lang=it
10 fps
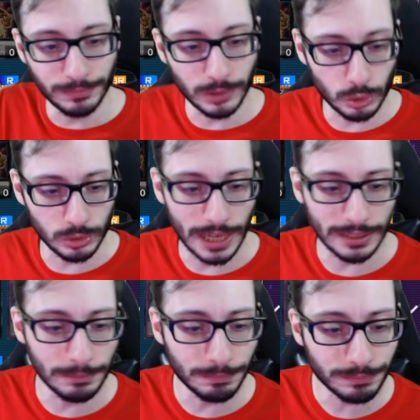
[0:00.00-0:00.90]

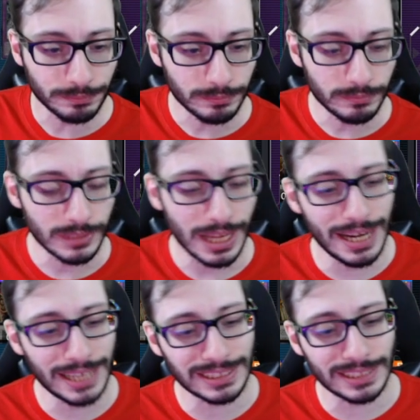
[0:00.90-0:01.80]
scusate,
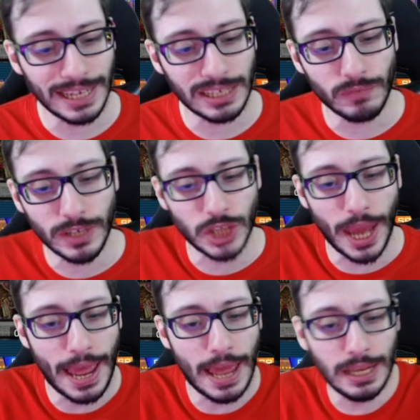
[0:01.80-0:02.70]
l'extra deck invece
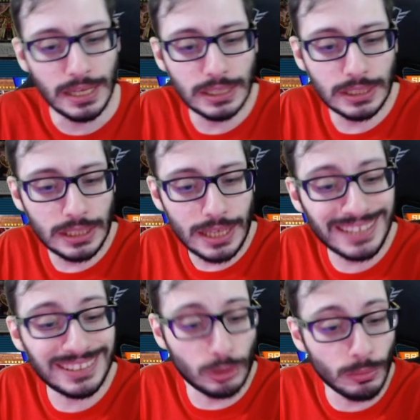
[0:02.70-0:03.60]
è,
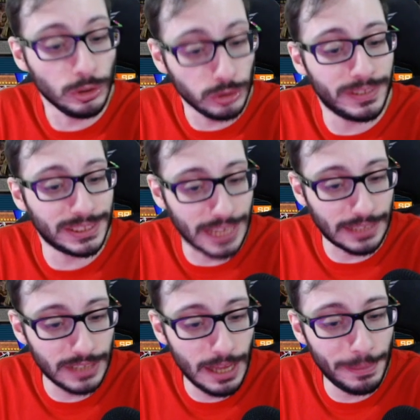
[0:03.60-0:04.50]
è, stato molto
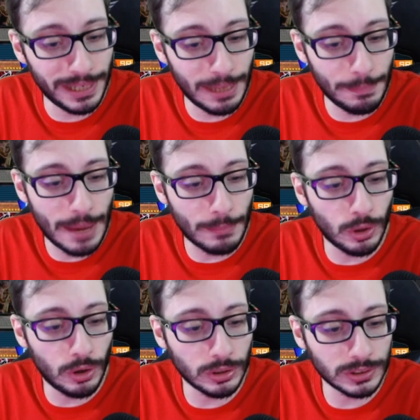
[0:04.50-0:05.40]
versatile perché
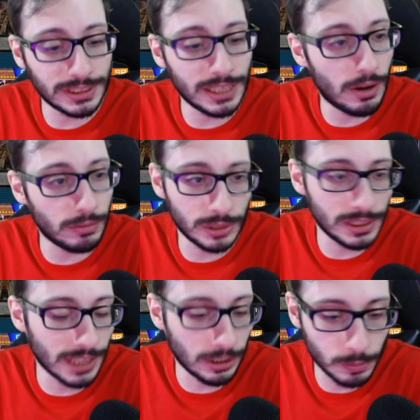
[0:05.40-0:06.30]
abbiamo sia
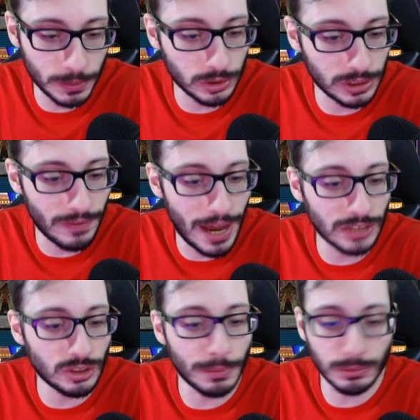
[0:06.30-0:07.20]
utilizzato spesso
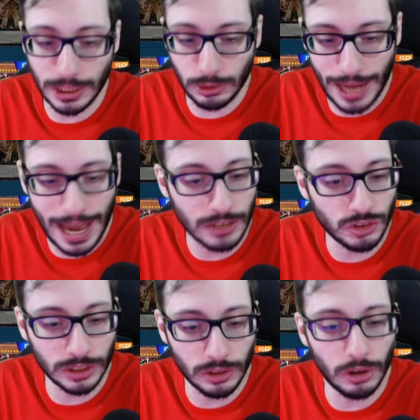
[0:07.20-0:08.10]
Savage, abbiamo usato
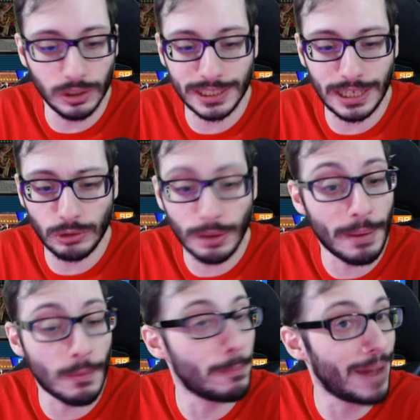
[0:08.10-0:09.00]
Laggia, Dolka, non
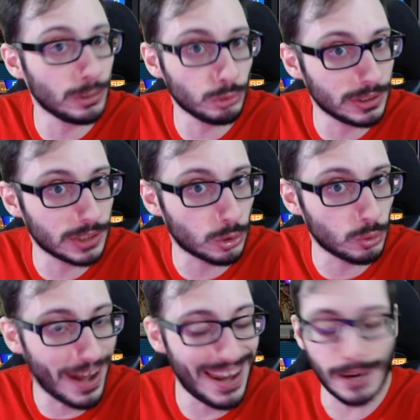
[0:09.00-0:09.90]
abbiamo mai utilizzato
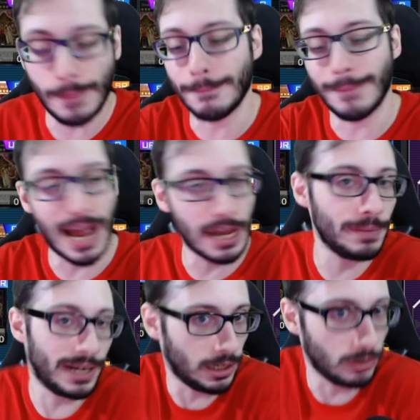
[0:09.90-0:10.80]
Dweller, mai
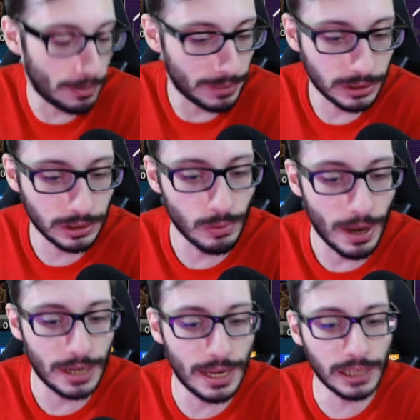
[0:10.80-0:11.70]
perché non è meta di
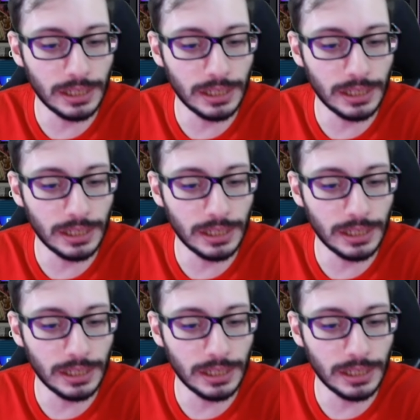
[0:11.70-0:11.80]
Dweller,